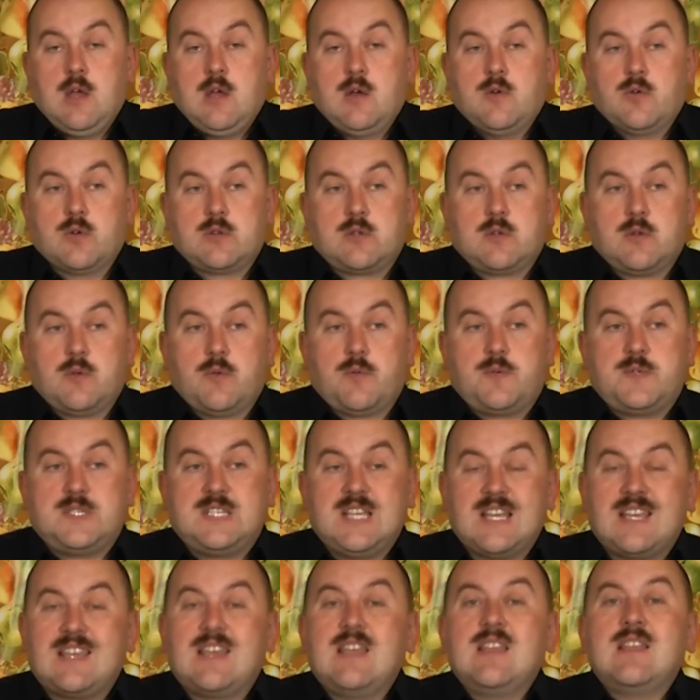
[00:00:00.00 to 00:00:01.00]
Вот
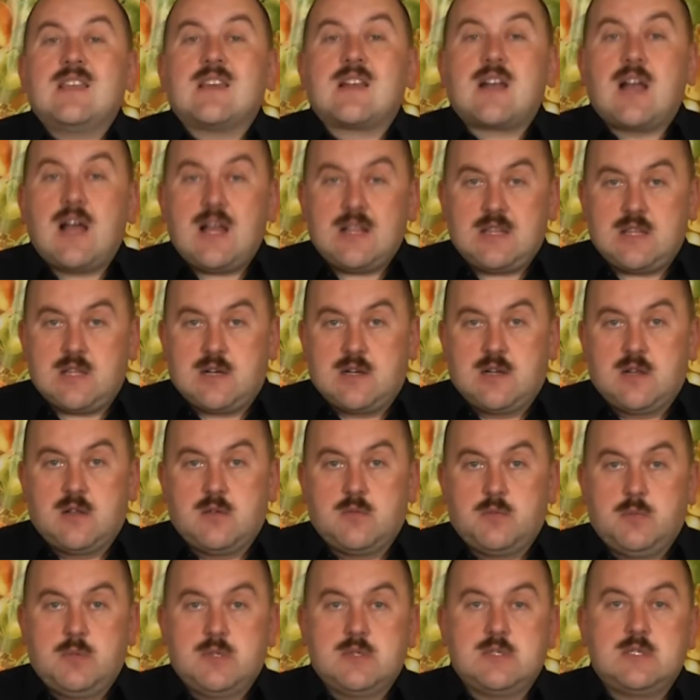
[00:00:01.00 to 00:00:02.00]
все генераторы,
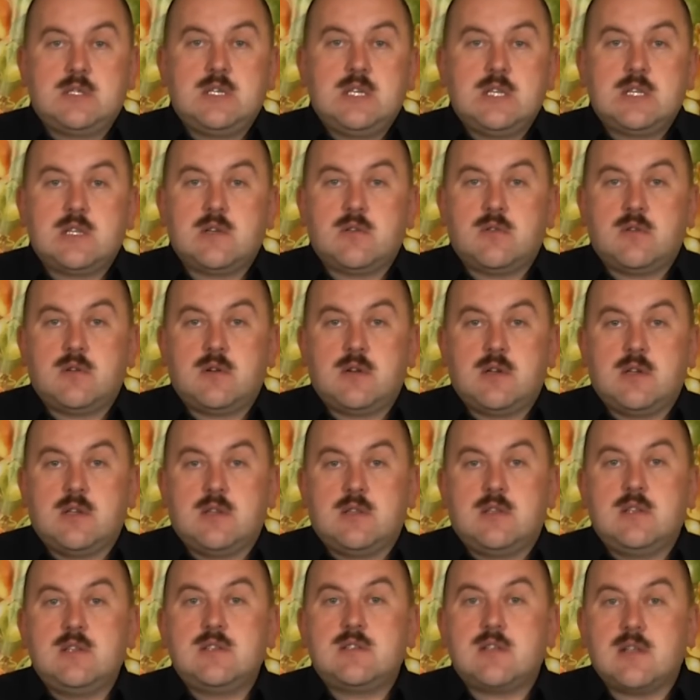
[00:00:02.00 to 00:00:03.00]
бензиновые,
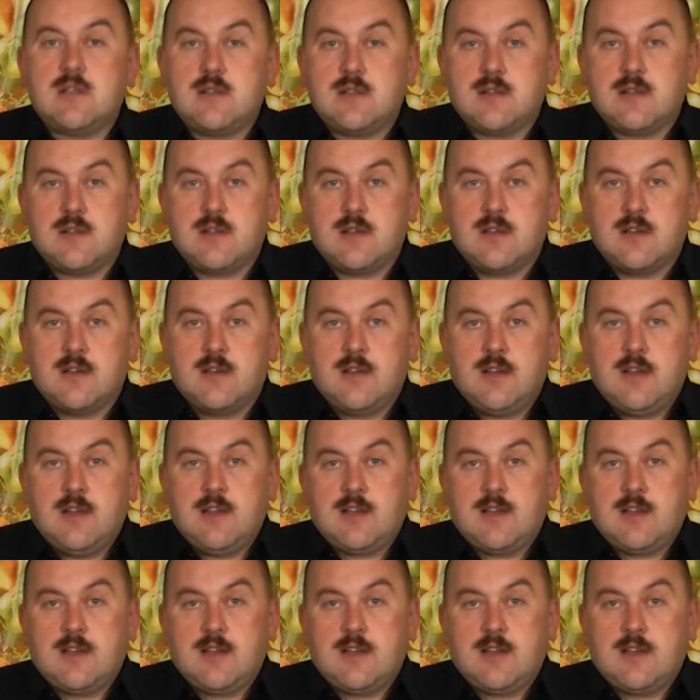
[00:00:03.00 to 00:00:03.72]
дизельные,